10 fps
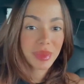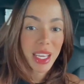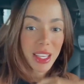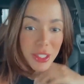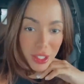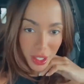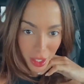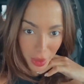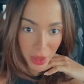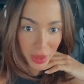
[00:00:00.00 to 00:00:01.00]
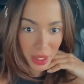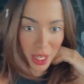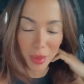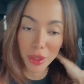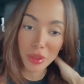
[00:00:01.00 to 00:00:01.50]
desde que eu
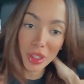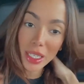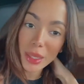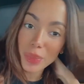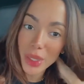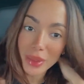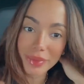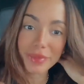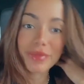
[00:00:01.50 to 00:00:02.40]
anunciei meu novo clipe,